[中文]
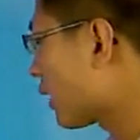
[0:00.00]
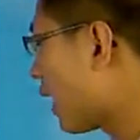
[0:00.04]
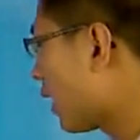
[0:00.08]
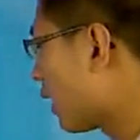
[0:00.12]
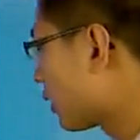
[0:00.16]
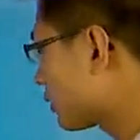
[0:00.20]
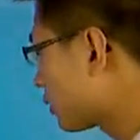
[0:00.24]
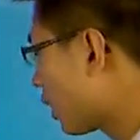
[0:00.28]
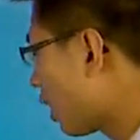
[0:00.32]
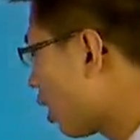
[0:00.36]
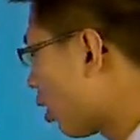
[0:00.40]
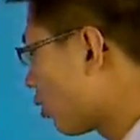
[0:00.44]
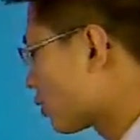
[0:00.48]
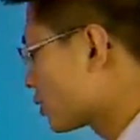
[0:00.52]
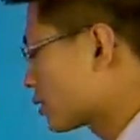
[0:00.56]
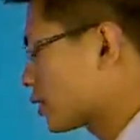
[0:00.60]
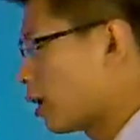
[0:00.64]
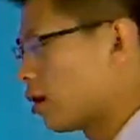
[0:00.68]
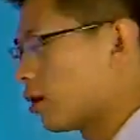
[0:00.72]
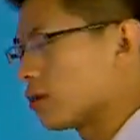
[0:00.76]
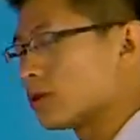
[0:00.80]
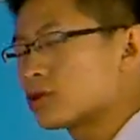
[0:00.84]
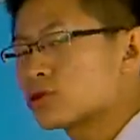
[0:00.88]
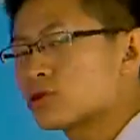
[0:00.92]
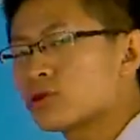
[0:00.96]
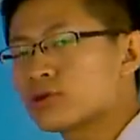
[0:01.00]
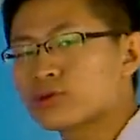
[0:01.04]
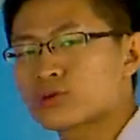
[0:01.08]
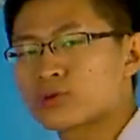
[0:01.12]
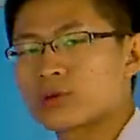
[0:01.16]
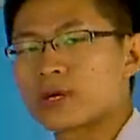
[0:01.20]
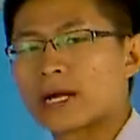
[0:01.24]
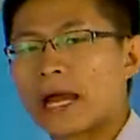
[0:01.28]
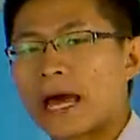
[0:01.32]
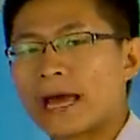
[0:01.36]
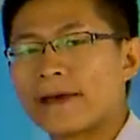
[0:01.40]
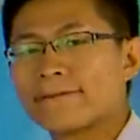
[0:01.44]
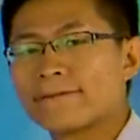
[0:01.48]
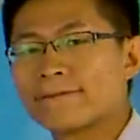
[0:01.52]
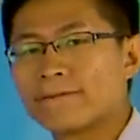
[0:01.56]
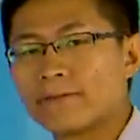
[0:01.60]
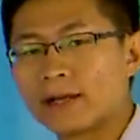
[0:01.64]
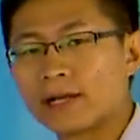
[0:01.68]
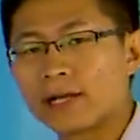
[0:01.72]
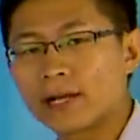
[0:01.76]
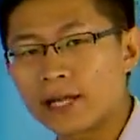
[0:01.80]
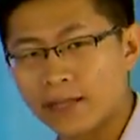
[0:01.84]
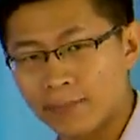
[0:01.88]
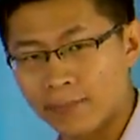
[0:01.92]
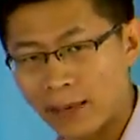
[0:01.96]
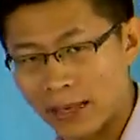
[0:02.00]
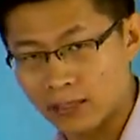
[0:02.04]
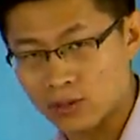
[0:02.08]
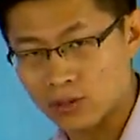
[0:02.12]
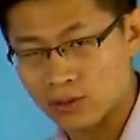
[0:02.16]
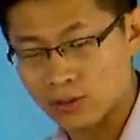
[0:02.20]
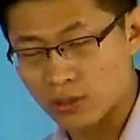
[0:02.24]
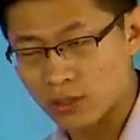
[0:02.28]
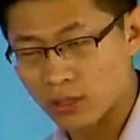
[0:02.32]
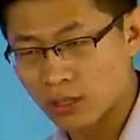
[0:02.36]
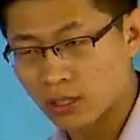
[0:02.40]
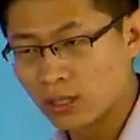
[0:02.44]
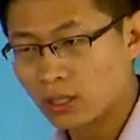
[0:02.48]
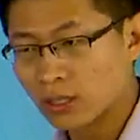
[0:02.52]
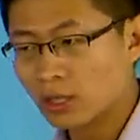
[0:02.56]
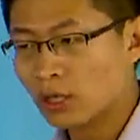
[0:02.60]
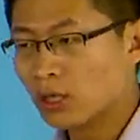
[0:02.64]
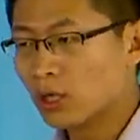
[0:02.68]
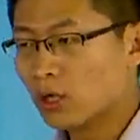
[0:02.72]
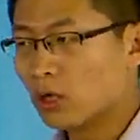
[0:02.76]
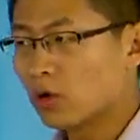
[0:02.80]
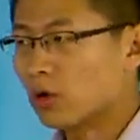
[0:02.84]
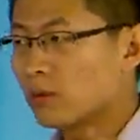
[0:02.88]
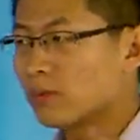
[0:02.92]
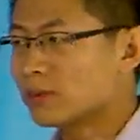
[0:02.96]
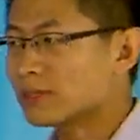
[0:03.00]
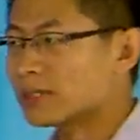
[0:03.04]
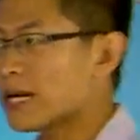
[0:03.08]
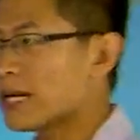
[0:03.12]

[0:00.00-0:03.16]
大到小的顺序来分类枚举。 我们